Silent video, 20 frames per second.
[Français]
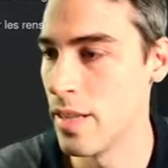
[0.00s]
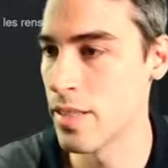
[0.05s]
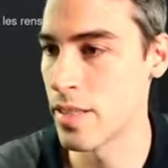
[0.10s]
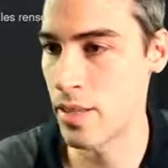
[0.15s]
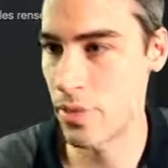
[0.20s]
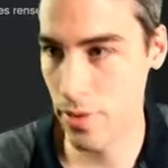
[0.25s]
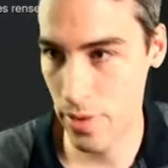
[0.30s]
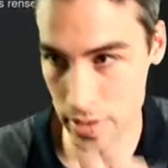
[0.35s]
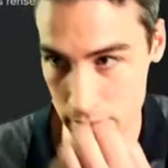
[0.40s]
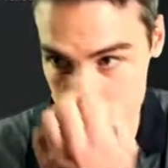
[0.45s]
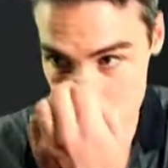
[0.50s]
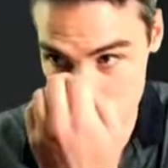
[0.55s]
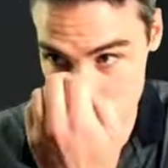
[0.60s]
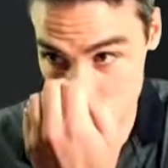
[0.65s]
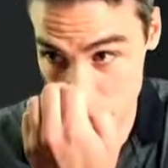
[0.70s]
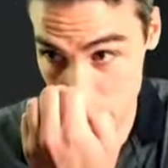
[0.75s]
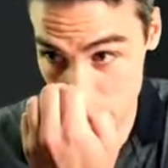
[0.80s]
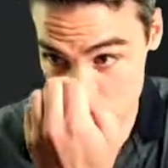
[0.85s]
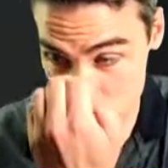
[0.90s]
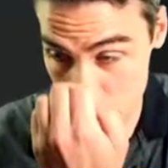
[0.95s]
Ce qui fait en
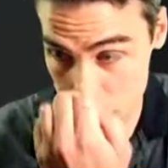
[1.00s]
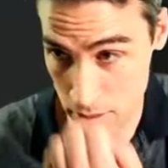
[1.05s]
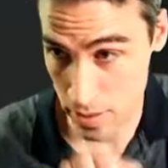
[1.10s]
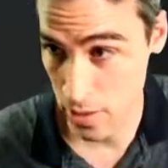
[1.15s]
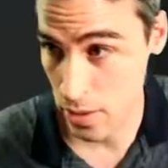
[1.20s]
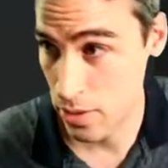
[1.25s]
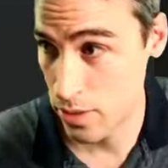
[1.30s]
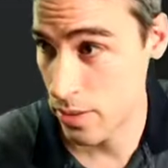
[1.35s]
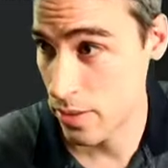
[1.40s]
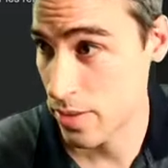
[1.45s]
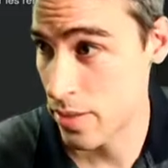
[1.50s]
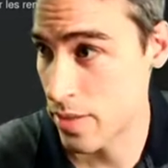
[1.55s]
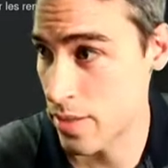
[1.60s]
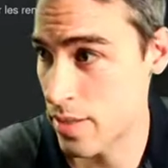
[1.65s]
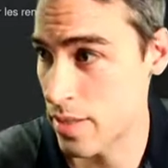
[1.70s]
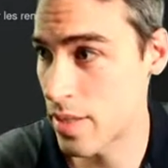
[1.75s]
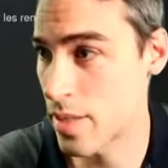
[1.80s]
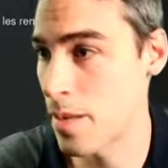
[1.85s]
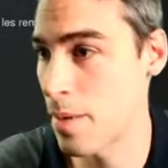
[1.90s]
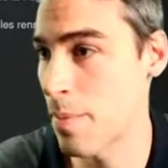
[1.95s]
sorte que là,
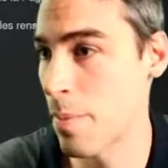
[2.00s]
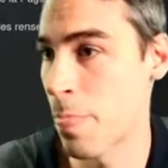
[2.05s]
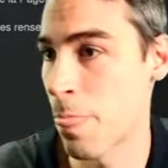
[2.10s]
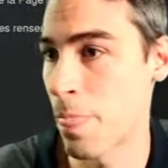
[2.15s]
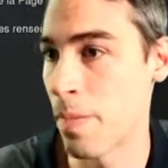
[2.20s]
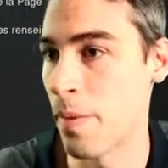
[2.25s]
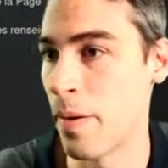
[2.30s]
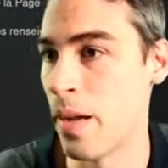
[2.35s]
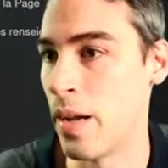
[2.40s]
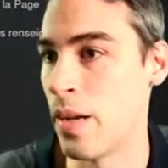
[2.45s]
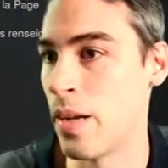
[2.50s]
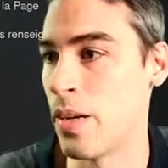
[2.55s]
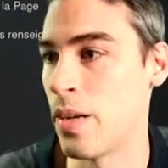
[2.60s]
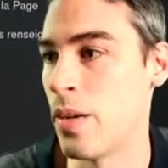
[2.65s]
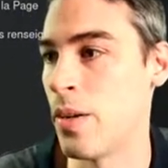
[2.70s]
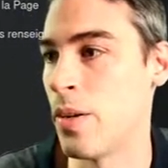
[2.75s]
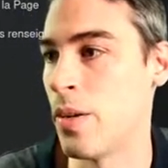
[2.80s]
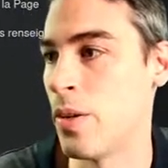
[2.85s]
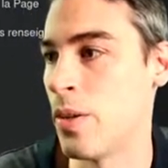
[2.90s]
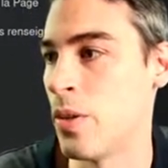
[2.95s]
c'est
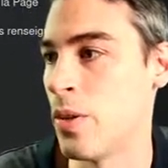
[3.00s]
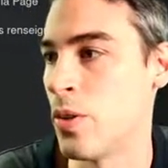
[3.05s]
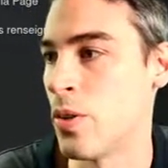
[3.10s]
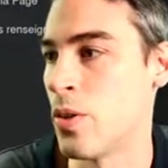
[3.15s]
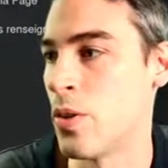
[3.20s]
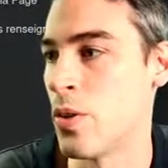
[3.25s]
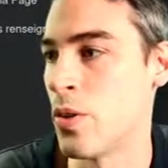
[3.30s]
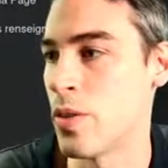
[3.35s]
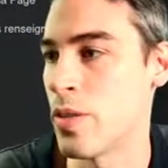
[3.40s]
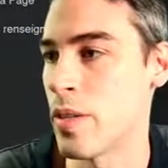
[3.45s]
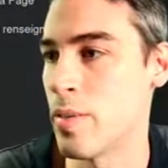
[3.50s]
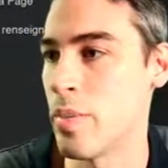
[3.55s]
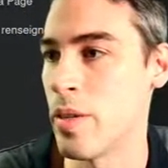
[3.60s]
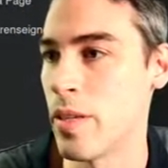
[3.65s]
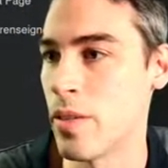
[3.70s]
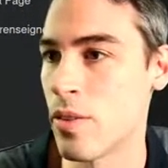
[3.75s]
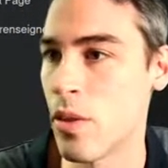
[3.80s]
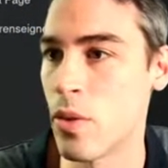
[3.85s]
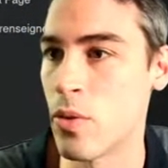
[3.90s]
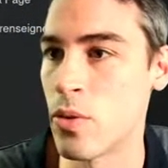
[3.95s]
euh, c'est
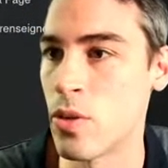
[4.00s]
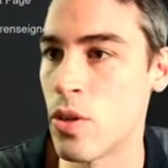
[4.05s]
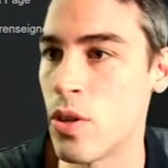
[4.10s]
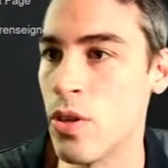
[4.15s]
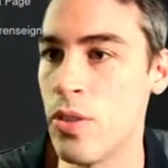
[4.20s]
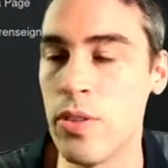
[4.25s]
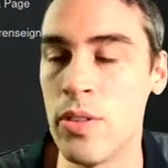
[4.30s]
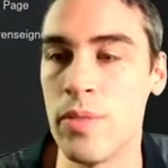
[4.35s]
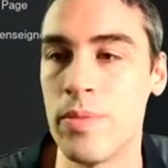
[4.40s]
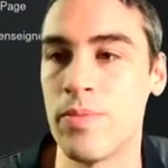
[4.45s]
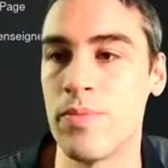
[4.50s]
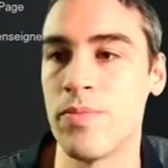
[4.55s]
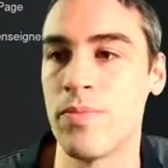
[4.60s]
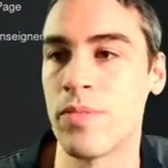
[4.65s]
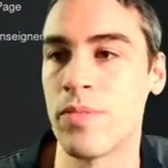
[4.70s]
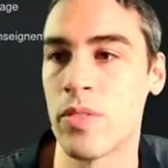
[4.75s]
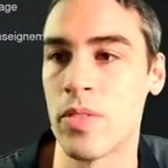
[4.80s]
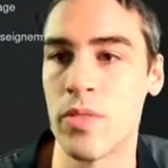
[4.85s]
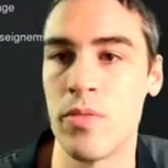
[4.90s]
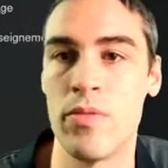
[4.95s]
mis. Donc là,
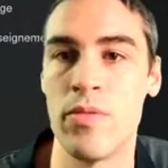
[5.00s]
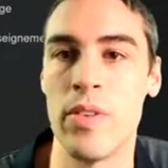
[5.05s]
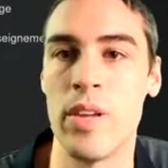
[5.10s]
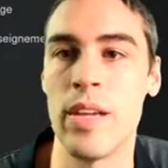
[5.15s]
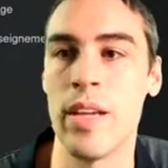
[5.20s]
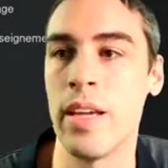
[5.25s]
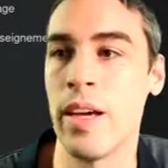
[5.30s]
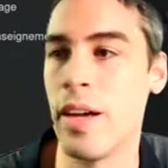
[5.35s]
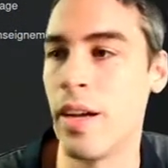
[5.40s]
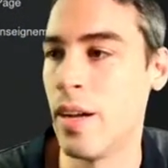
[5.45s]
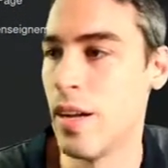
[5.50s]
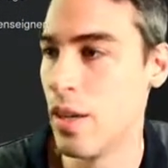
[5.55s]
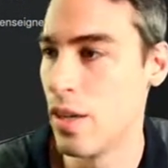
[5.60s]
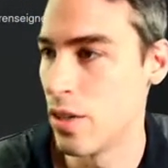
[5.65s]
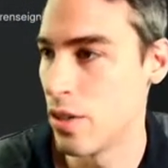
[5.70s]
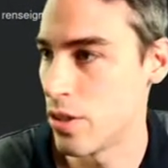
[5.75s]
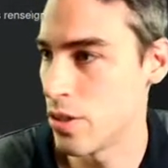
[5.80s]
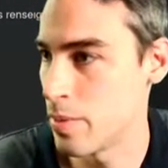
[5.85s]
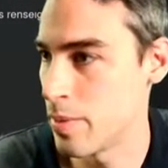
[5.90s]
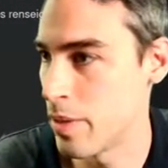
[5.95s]
si vous voulez, euh, là
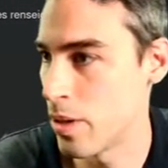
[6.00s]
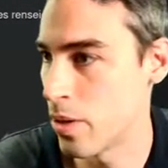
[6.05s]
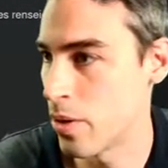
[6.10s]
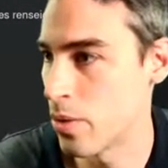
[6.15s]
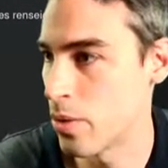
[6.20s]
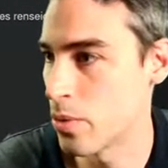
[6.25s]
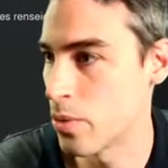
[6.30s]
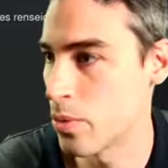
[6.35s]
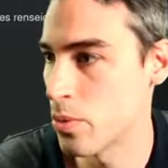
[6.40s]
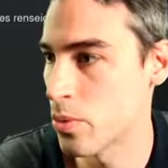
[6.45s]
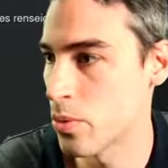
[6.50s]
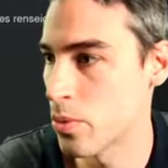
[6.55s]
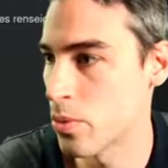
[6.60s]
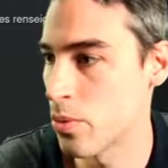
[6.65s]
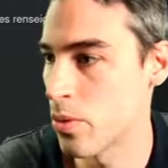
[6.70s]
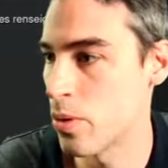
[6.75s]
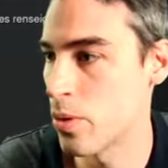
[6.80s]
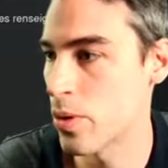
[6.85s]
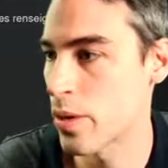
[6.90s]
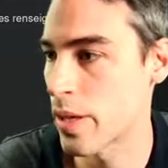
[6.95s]
j'ai mis 1, 2,
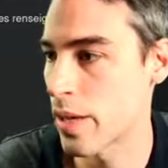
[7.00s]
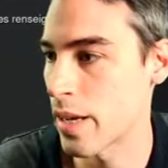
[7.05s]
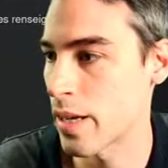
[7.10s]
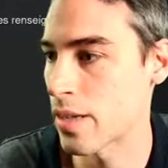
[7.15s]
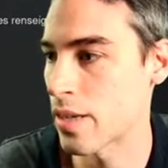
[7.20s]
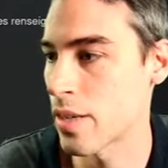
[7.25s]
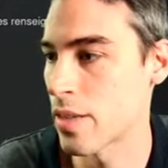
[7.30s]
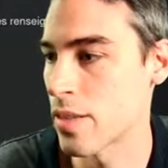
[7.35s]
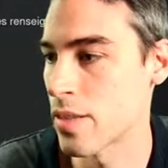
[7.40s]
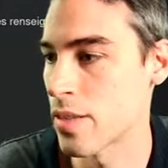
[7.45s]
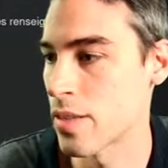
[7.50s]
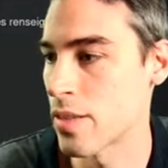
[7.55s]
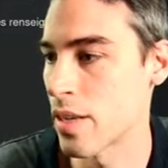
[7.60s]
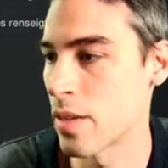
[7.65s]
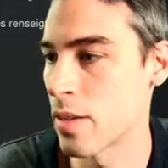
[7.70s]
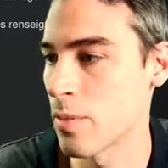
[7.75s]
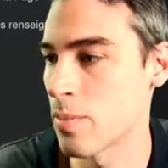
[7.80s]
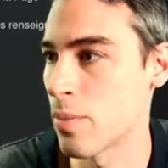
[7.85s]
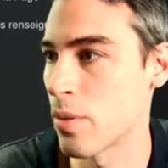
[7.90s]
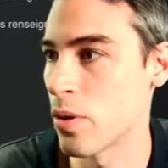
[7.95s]
3, 4,
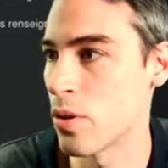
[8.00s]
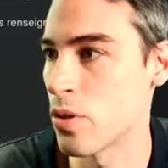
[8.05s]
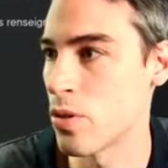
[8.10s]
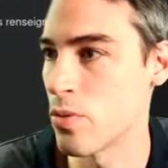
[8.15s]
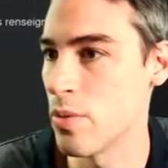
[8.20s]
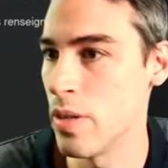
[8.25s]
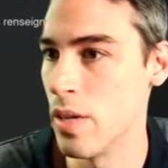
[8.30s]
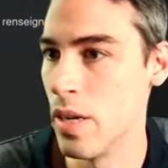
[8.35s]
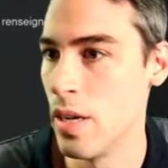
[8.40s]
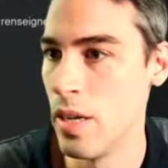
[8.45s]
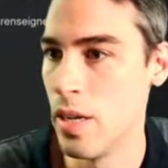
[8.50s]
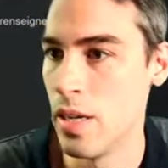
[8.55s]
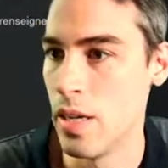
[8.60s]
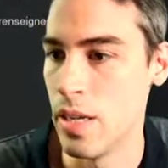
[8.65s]
5 produits.